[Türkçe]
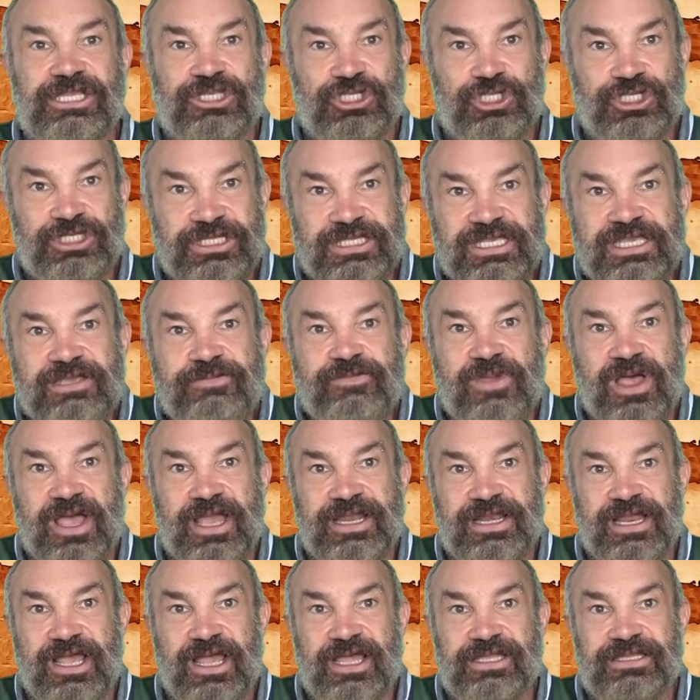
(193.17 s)
ciddi
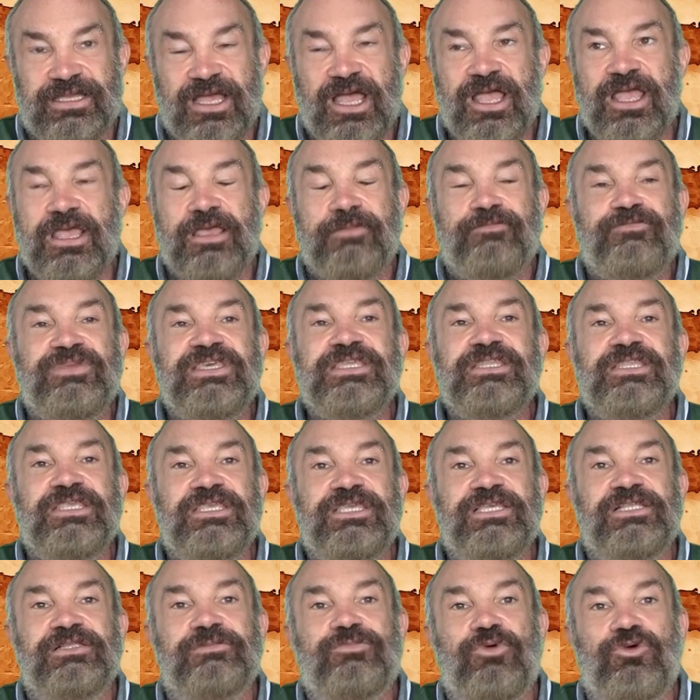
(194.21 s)
manada bin
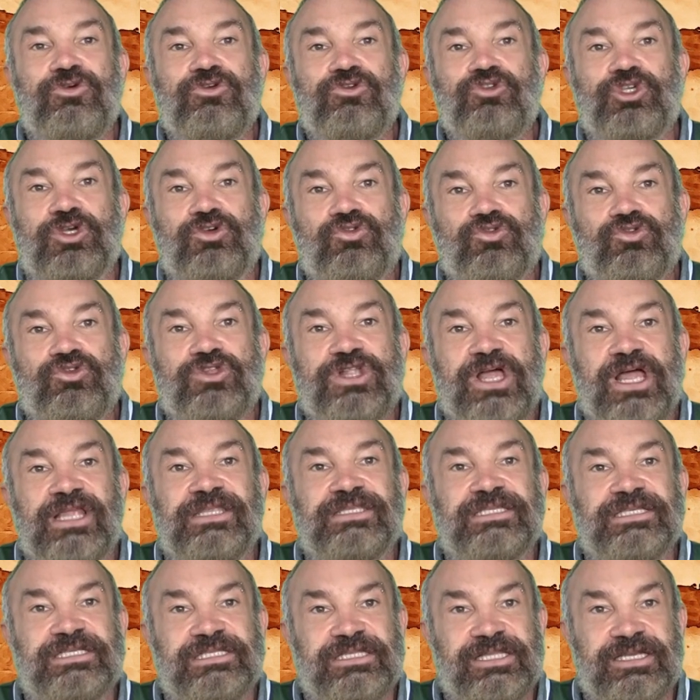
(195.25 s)
yıl boyunca
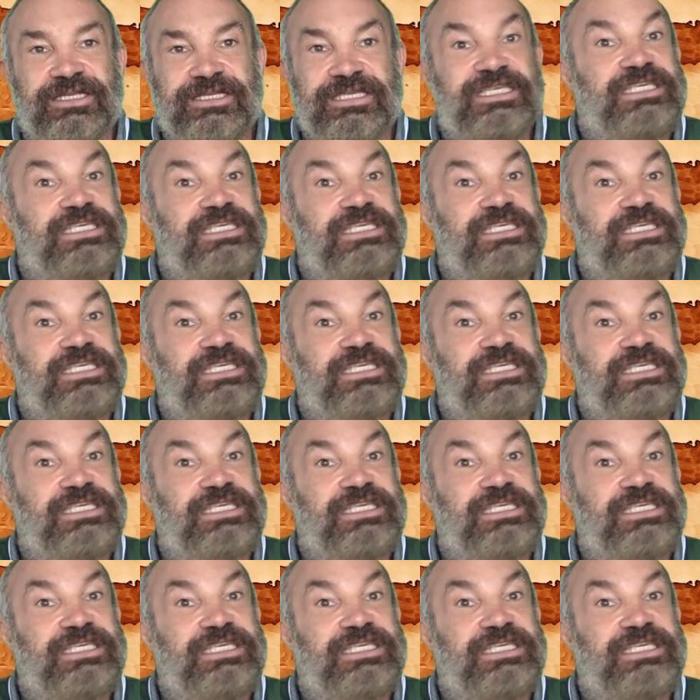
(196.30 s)
kullandıkları,